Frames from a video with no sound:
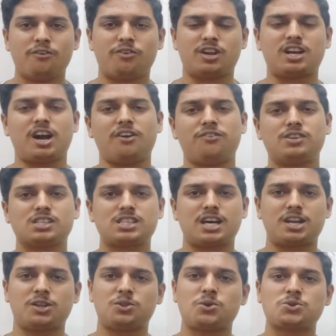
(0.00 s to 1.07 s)
फिर काफी
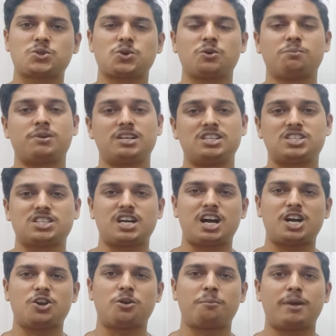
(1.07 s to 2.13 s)
सारे दोस्तों को
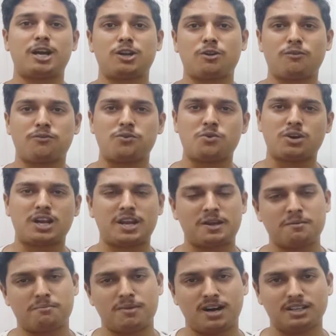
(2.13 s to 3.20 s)
परेशान और पेट्रोल फूकने
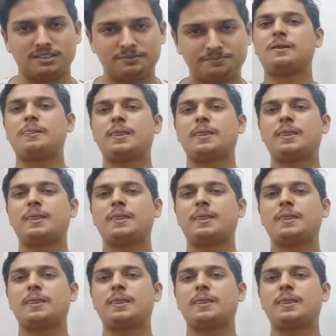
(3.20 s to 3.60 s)
के बाद